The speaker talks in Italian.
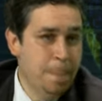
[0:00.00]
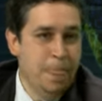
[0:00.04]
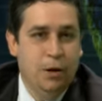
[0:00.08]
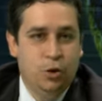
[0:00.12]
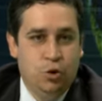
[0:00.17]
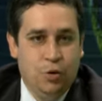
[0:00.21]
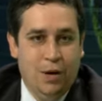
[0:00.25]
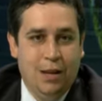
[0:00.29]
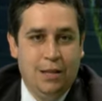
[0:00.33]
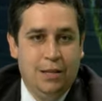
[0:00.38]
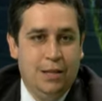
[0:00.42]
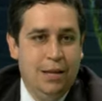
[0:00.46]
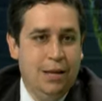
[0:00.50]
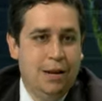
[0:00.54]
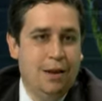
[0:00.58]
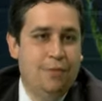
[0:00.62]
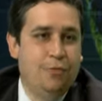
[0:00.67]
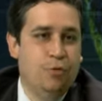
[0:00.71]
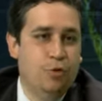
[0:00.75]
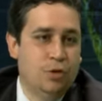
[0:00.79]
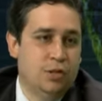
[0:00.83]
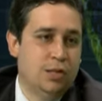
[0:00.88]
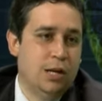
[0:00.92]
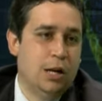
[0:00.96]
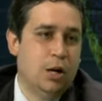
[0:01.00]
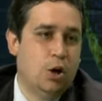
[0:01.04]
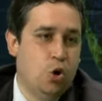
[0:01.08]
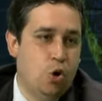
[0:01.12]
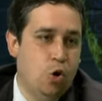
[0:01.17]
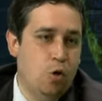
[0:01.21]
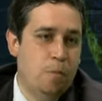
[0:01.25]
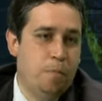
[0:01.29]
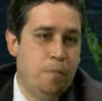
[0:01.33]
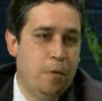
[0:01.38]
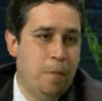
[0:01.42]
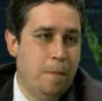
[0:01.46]
cioè a dire forse il
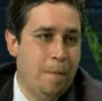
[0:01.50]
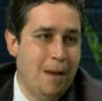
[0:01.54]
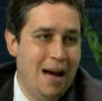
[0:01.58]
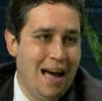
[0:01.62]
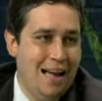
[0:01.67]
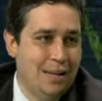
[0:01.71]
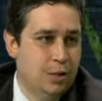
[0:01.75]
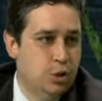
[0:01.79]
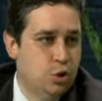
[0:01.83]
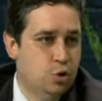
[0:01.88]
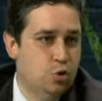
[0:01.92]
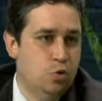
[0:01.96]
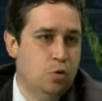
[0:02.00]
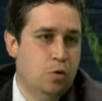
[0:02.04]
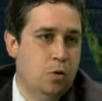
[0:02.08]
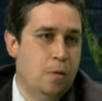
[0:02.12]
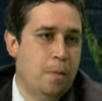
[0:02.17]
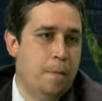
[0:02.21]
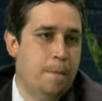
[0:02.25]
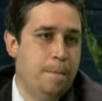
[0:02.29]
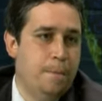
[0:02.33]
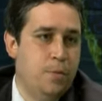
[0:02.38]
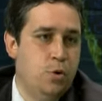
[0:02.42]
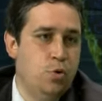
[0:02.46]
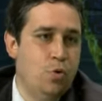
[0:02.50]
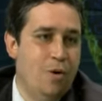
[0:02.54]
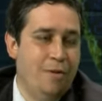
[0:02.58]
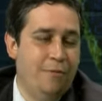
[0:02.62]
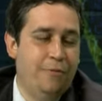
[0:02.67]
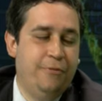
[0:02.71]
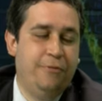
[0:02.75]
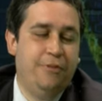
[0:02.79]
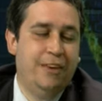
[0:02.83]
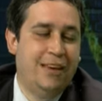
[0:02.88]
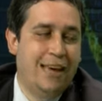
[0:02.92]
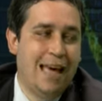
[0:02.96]
colpo basso più
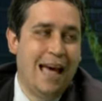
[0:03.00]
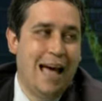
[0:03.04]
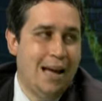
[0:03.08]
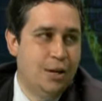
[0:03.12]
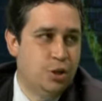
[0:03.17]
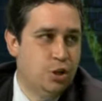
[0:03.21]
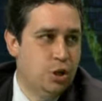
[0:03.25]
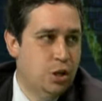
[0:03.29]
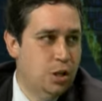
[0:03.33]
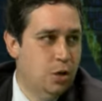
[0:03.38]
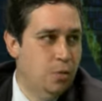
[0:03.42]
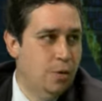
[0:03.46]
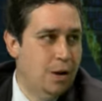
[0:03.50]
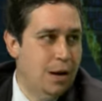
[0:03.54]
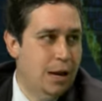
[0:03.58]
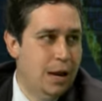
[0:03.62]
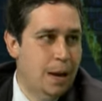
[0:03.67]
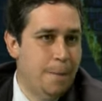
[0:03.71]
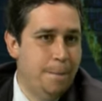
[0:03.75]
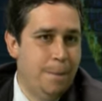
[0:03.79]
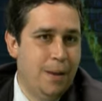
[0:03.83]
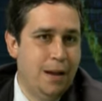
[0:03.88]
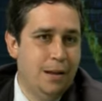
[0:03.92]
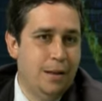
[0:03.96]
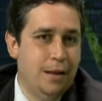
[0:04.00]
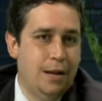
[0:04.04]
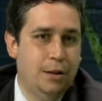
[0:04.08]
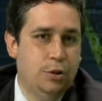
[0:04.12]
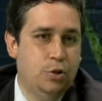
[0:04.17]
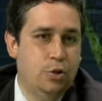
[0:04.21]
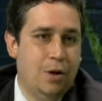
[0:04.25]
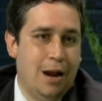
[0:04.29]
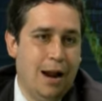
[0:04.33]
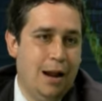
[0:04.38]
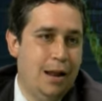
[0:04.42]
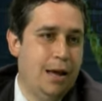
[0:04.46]
efficace di quella campagna
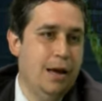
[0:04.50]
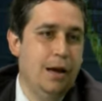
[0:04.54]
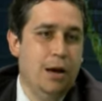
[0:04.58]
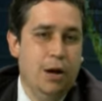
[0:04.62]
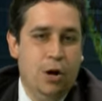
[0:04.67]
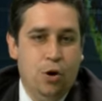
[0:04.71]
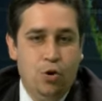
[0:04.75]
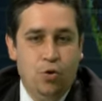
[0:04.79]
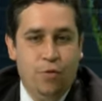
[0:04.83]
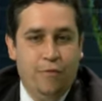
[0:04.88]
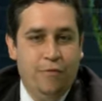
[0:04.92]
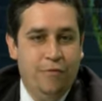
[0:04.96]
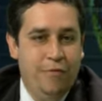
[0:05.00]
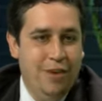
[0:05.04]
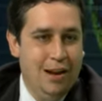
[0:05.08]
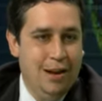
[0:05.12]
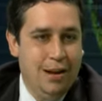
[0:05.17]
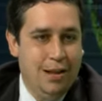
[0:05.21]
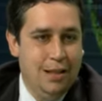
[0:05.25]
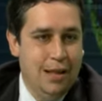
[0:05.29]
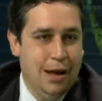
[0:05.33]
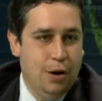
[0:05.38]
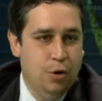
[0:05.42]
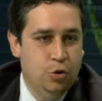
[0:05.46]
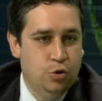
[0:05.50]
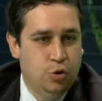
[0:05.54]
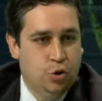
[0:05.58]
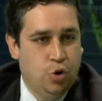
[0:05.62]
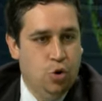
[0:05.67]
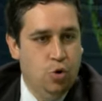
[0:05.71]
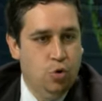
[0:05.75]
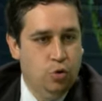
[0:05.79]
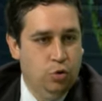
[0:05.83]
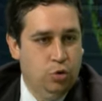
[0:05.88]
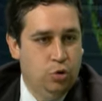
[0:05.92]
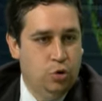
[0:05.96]
elettorale non venne dallo
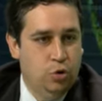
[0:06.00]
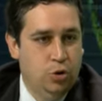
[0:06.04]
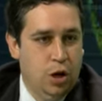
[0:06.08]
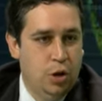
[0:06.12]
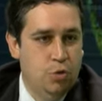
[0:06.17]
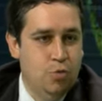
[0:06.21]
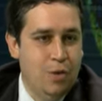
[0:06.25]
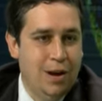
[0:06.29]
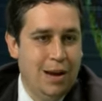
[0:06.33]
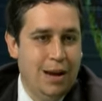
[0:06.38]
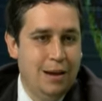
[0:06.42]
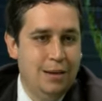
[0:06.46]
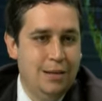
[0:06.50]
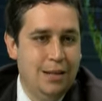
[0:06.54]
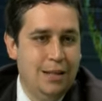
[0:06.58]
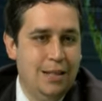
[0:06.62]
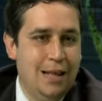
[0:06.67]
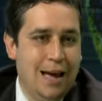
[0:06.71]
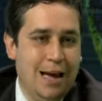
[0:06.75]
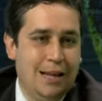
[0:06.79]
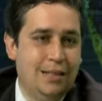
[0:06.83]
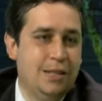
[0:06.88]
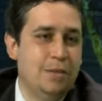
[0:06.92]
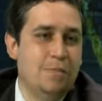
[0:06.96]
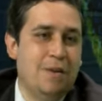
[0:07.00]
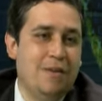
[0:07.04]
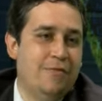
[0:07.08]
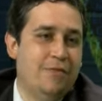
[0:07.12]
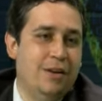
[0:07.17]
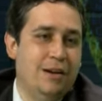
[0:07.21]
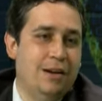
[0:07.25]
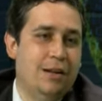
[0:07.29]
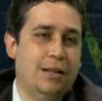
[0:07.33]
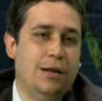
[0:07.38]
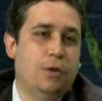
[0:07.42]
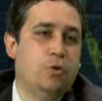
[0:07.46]
scontro tra i due candidati, ma
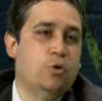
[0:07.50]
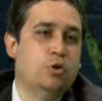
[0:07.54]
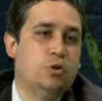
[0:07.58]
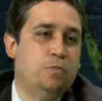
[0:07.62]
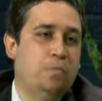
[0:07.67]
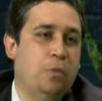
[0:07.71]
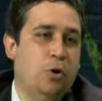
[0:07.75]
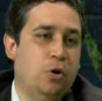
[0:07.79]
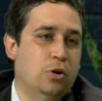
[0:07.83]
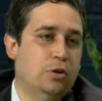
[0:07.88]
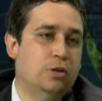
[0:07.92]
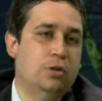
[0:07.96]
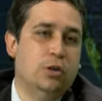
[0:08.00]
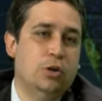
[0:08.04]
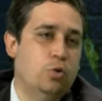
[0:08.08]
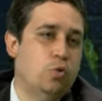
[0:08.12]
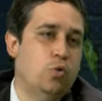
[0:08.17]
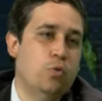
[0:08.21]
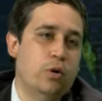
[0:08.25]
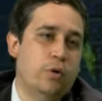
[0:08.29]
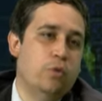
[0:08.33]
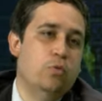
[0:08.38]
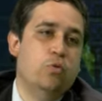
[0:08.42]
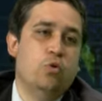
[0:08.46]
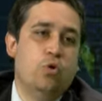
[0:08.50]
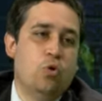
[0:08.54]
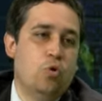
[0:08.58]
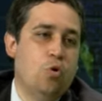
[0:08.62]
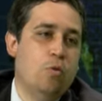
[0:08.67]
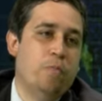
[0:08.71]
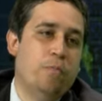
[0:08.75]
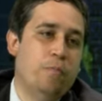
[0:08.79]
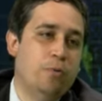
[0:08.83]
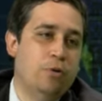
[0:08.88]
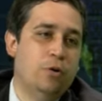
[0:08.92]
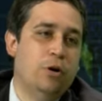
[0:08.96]
venne da uno spot in cui un
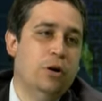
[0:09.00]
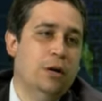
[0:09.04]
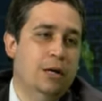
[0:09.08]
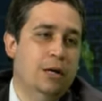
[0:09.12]
gruppo